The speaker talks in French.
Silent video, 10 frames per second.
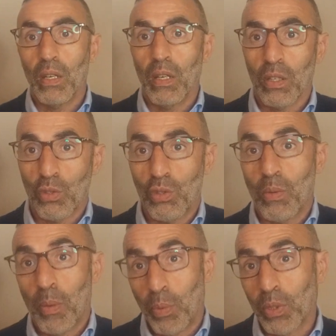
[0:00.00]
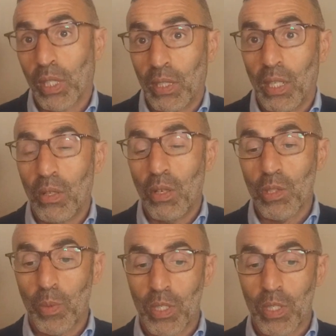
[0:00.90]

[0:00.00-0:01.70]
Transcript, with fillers: euh, justement pour traiter les causes,